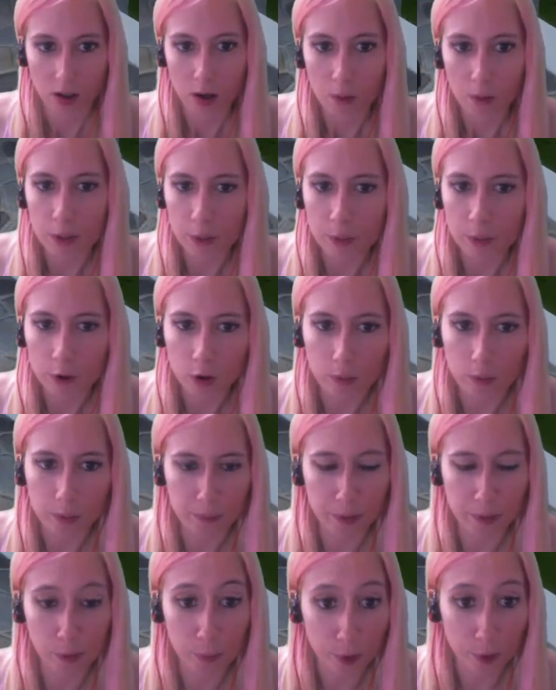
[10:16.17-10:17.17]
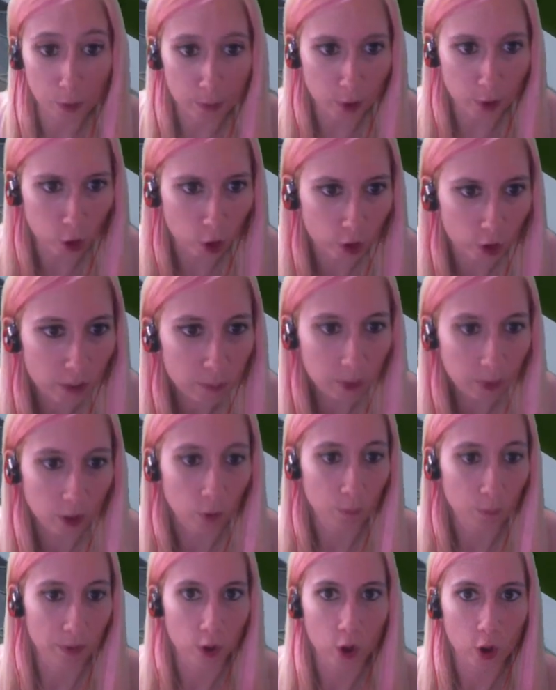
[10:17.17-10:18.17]
Pero, por, pero, pero, ¿dónde,
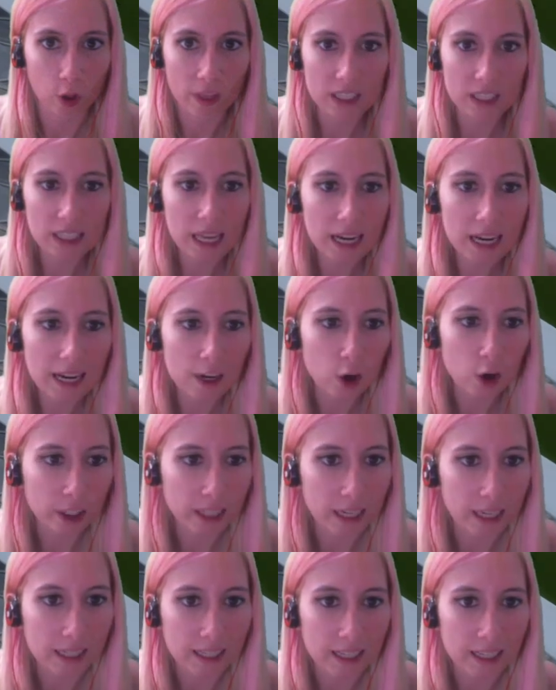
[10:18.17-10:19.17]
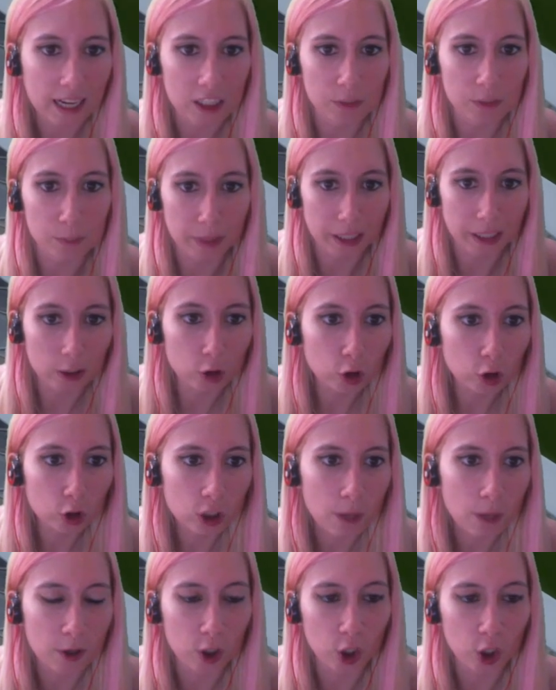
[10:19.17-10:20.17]
pero, ¿dónde está el elogiarle el aspecto? O
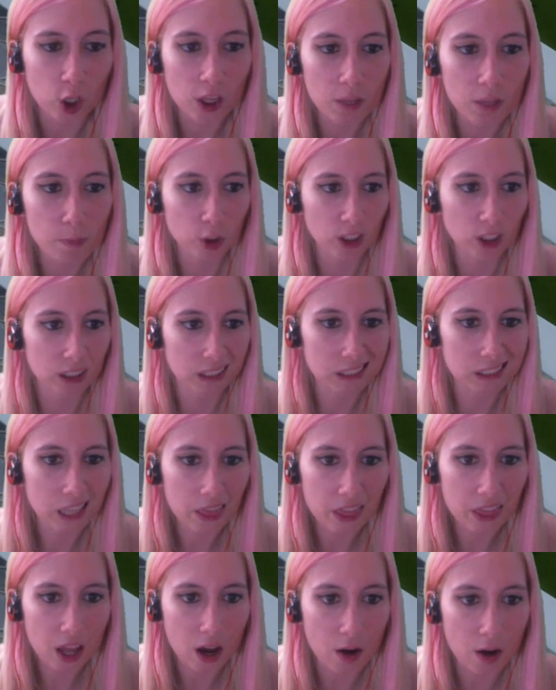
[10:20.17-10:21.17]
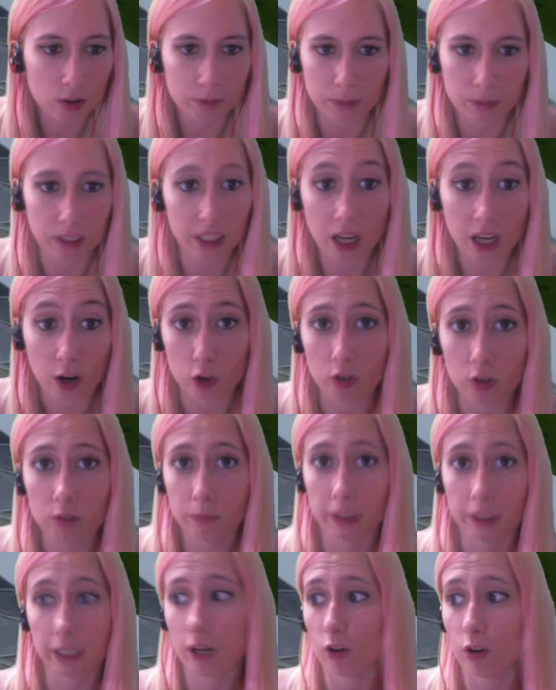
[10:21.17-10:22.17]
sea, pero quiero decir, ¿por qué te has lanzado? Me he liado yo,
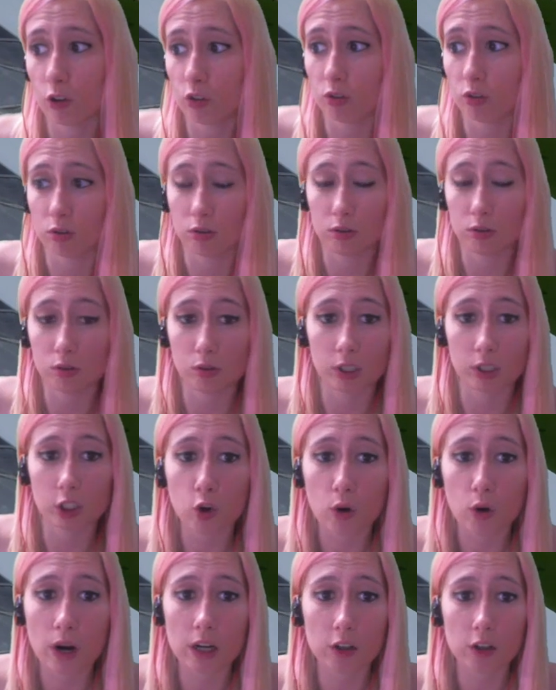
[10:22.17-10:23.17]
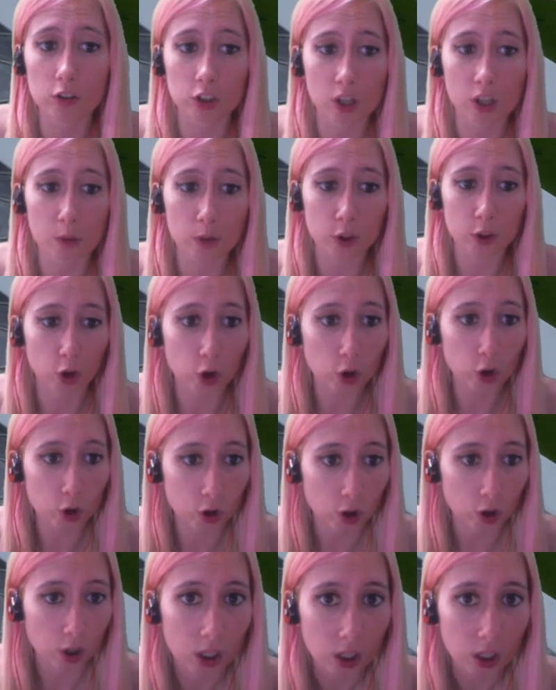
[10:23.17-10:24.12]
me he liado yo. Por eso Iron se ha vuelto loco.